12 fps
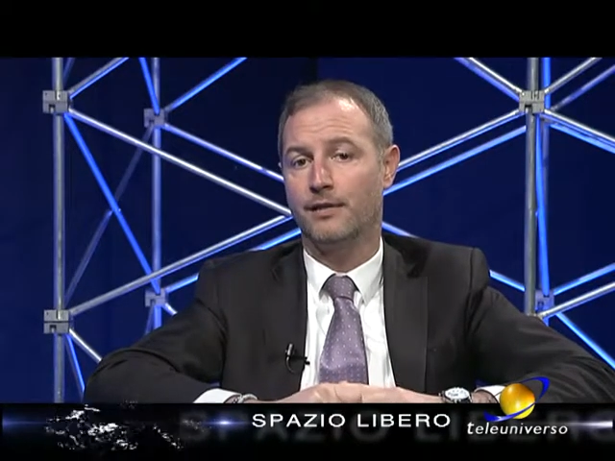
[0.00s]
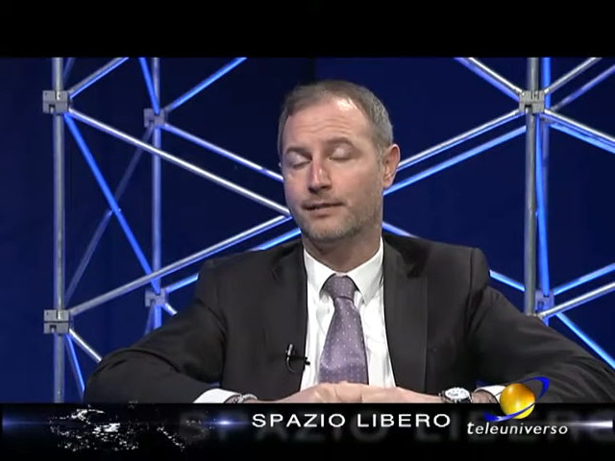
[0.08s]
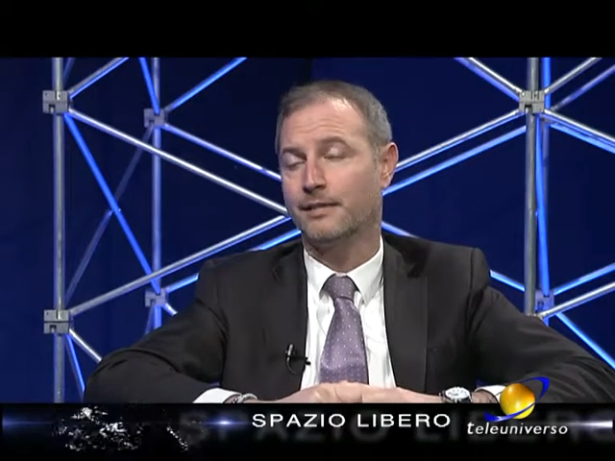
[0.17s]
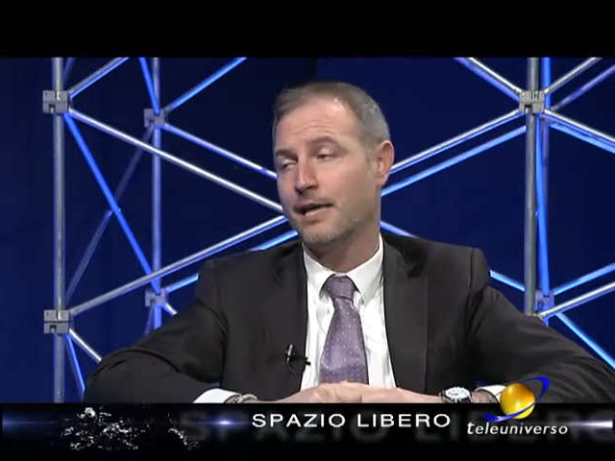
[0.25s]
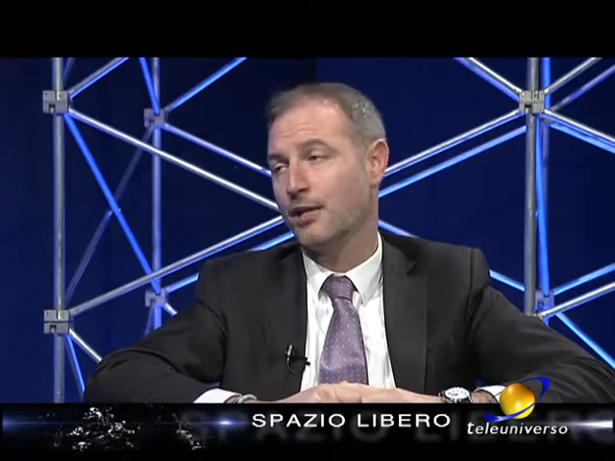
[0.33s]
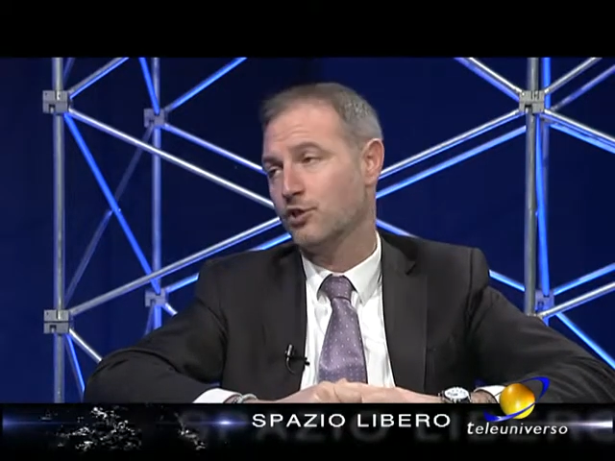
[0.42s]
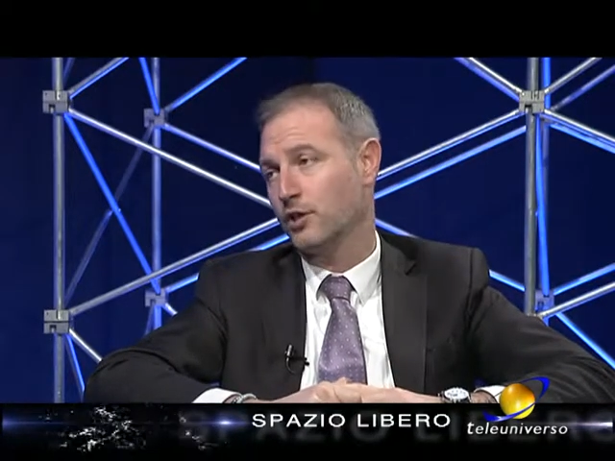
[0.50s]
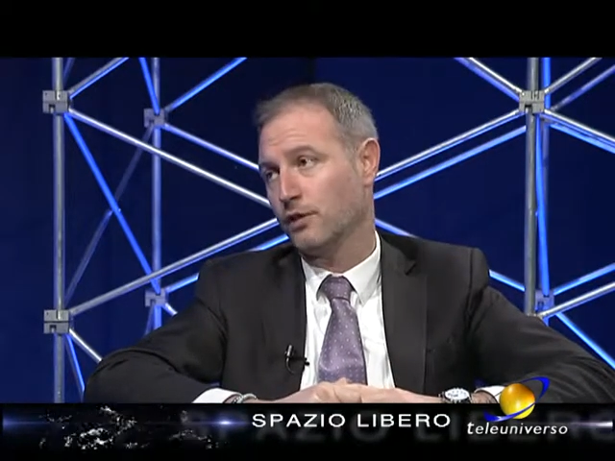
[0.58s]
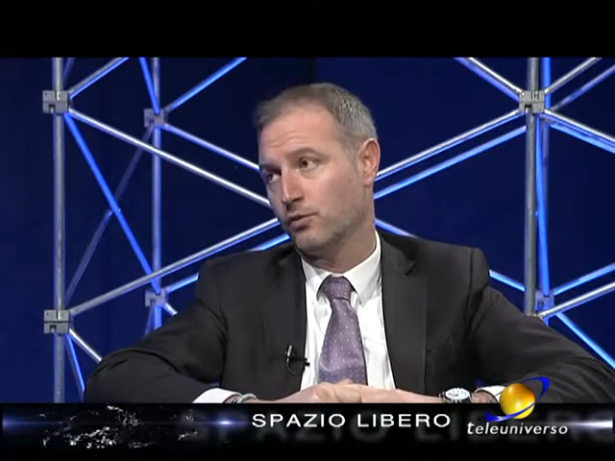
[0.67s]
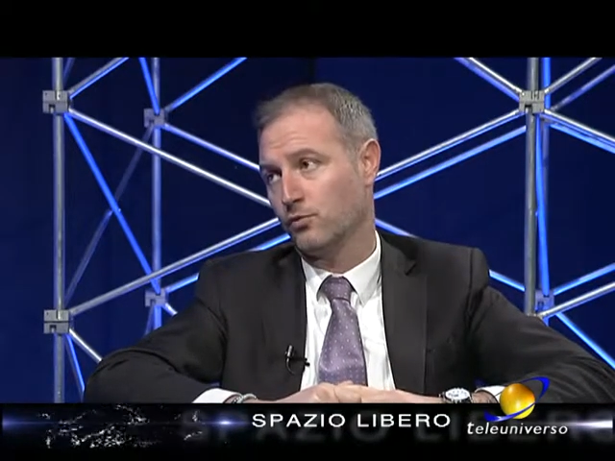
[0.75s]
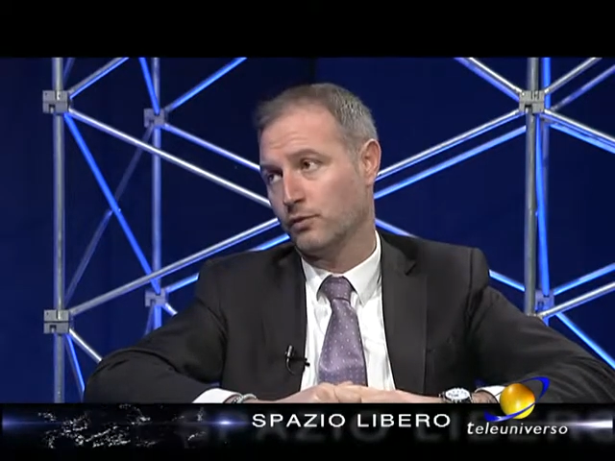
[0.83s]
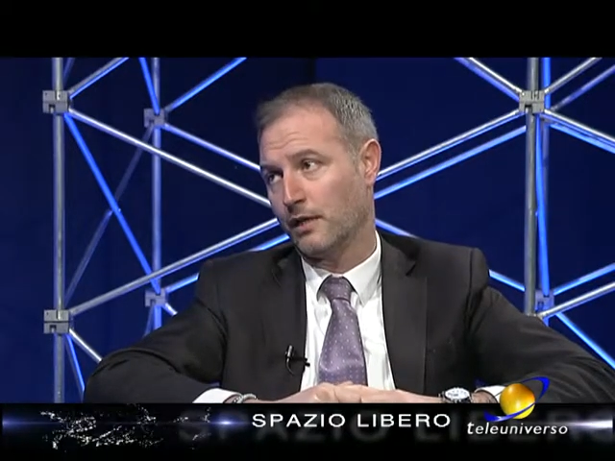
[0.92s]
sinergica
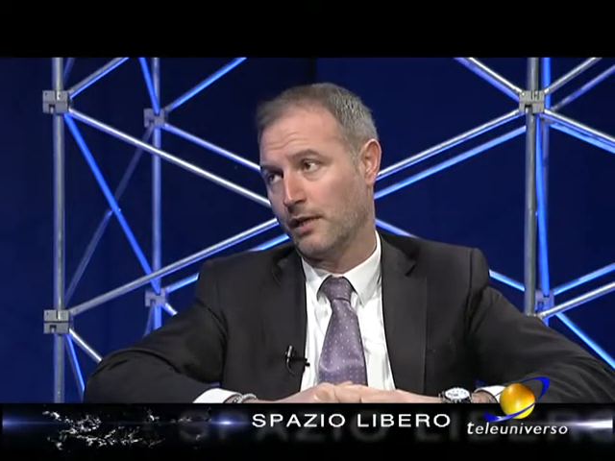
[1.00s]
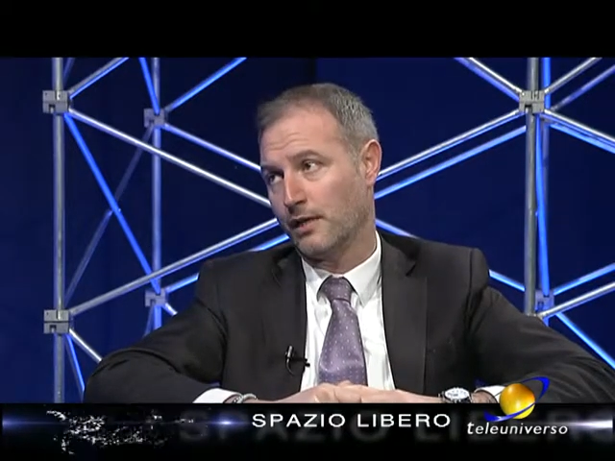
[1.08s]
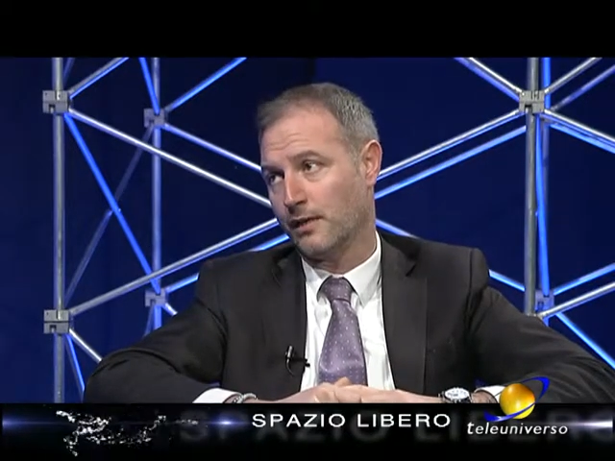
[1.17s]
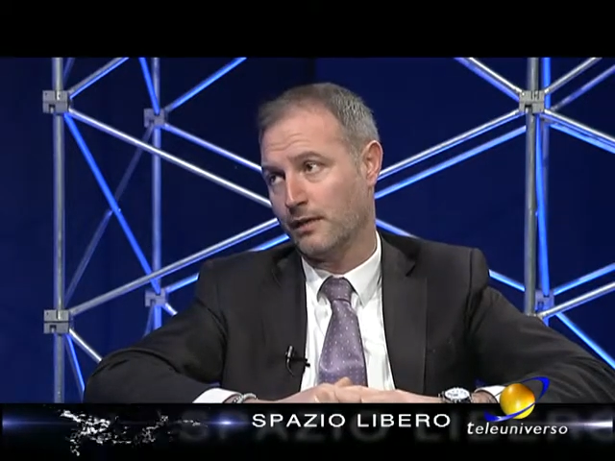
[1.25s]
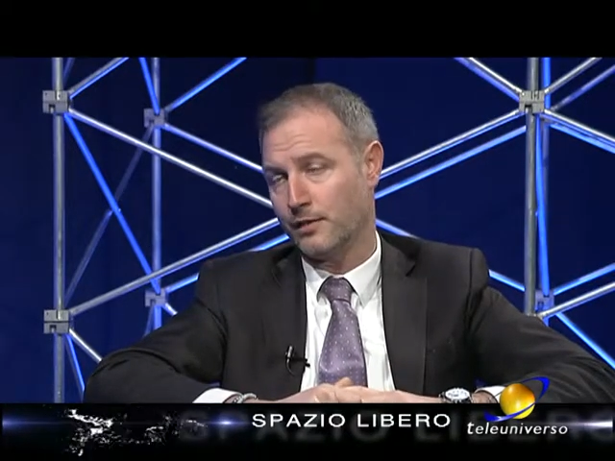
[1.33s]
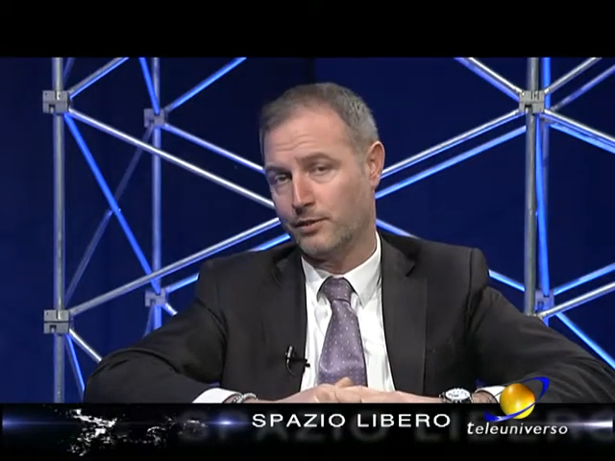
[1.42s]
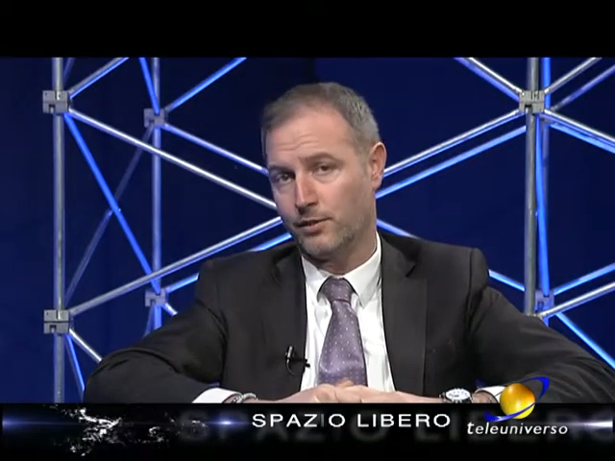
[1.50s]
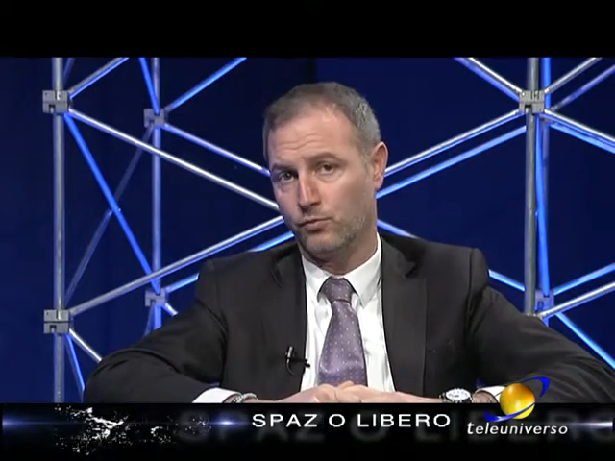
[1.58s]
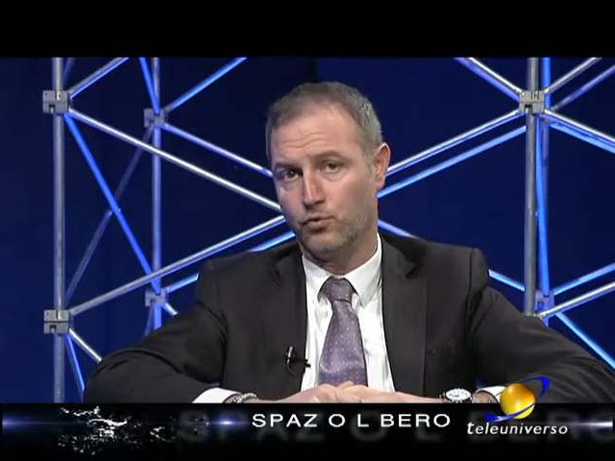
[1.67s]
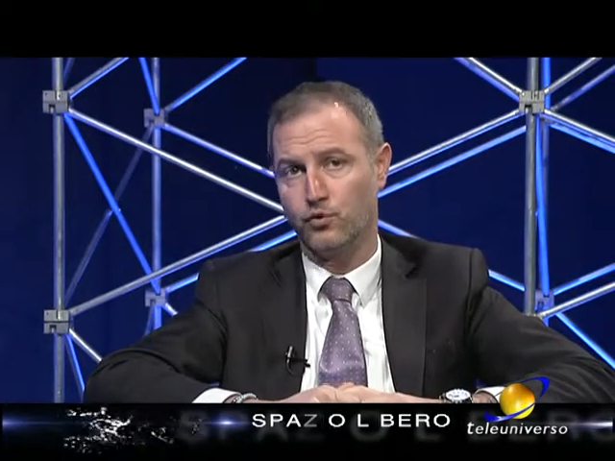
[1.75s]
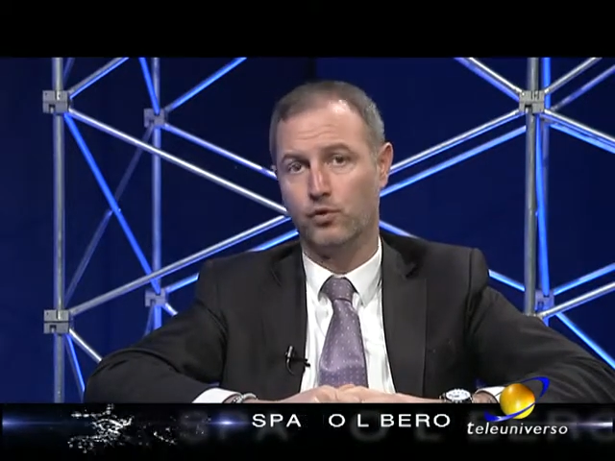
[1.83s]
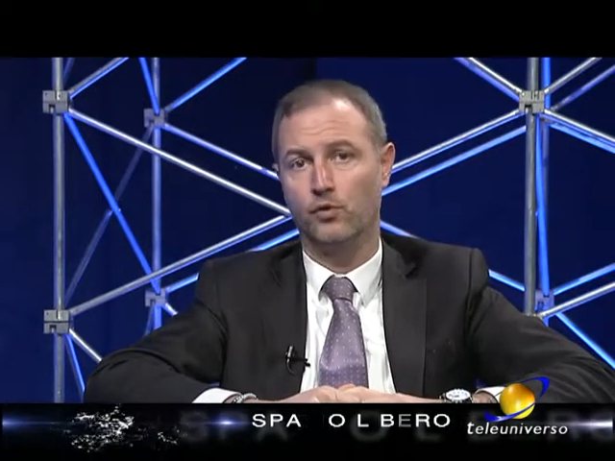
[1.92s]
di tutte le, le
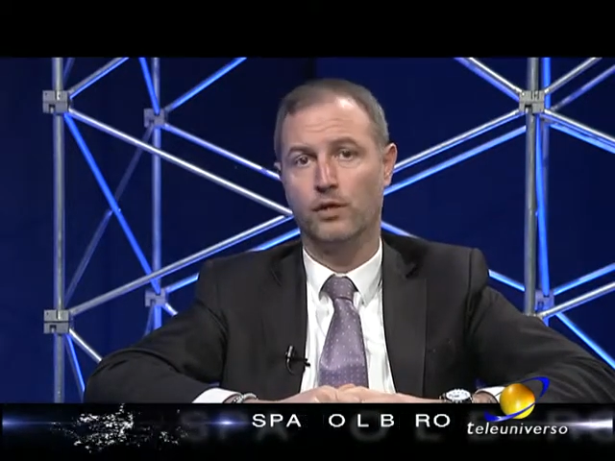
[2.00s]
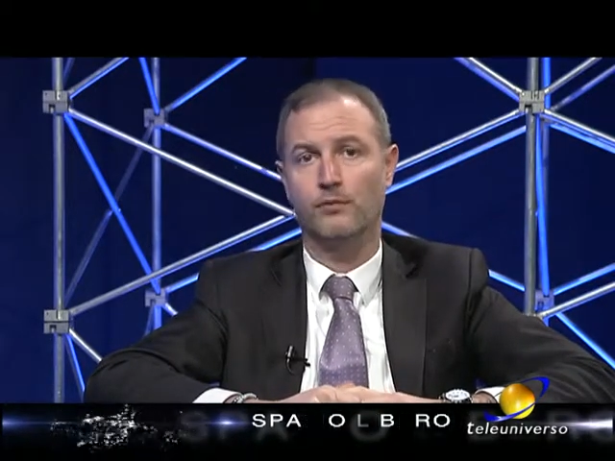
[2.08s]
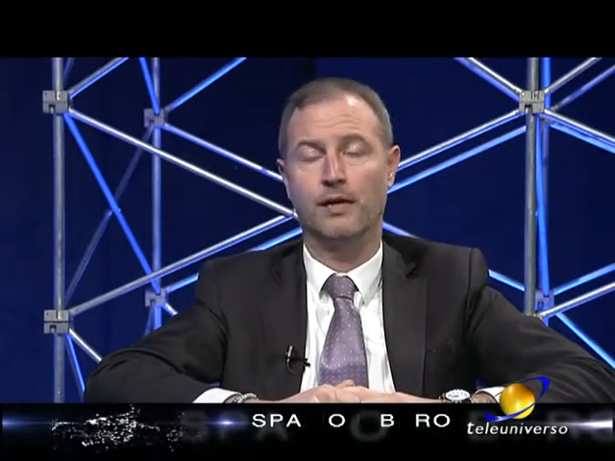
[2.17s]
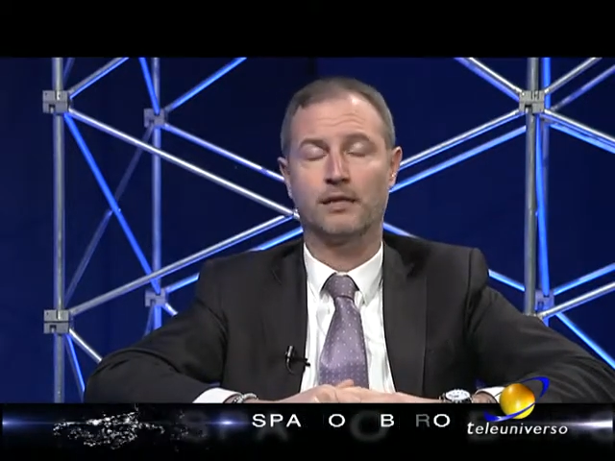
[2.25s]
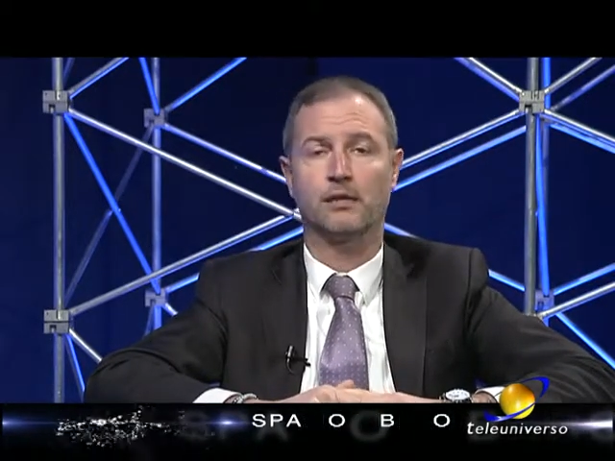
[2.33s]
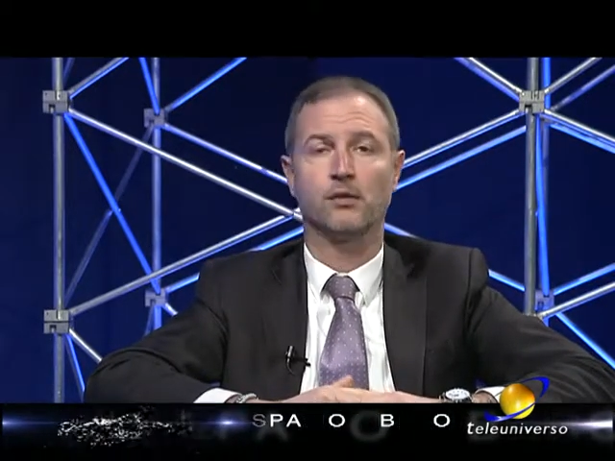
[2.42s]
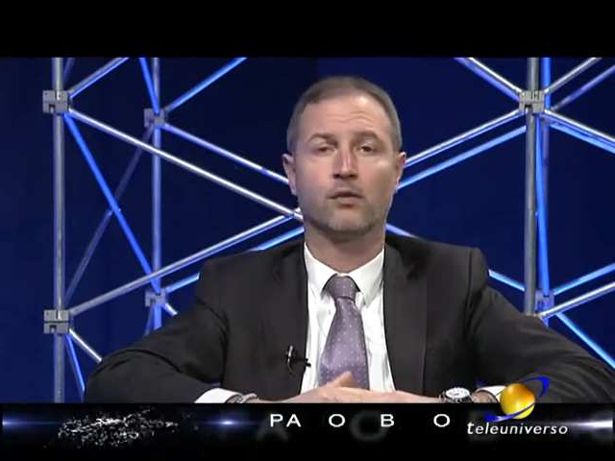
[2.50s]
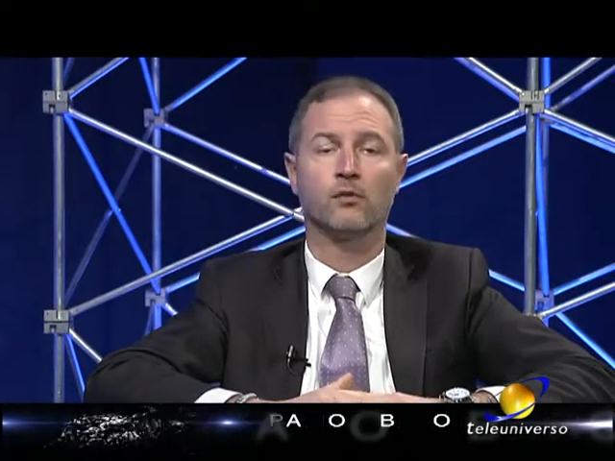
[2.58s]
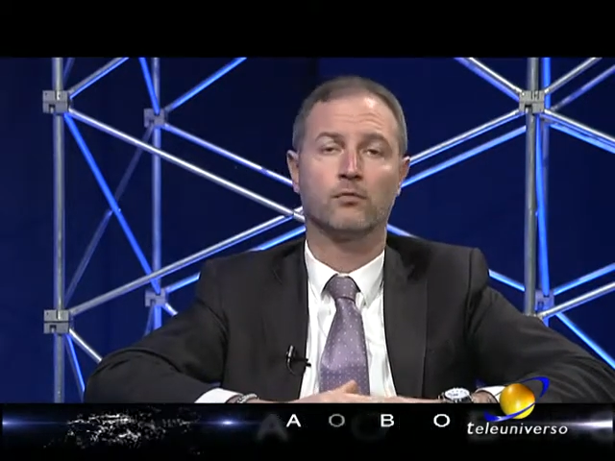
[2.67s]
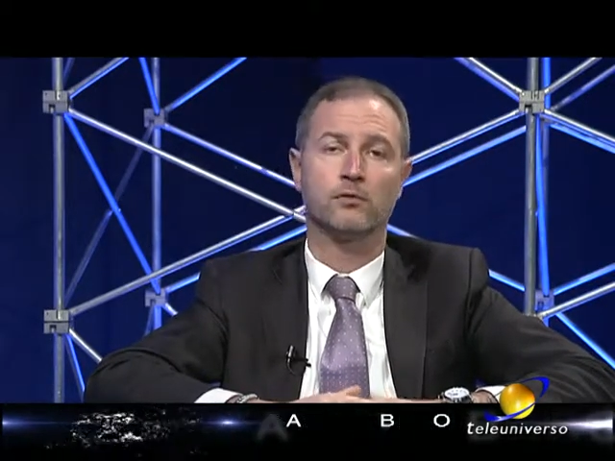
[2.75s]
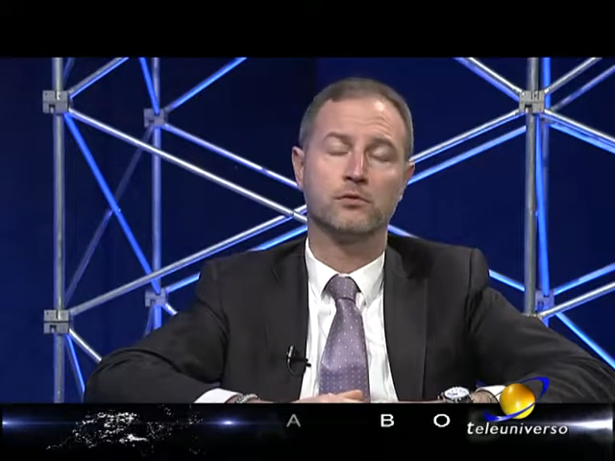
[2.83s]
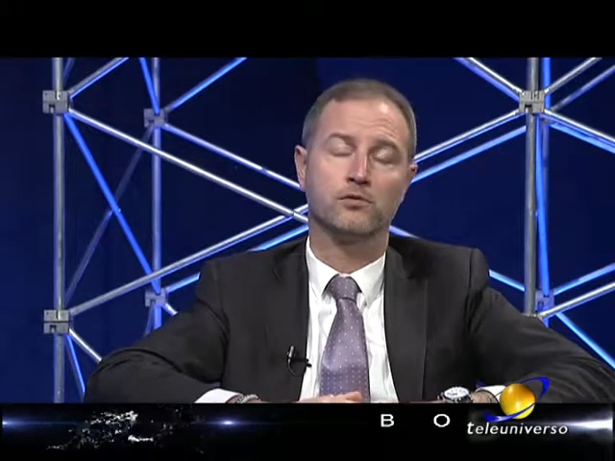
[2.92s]
istituzioni. Guardi, io quel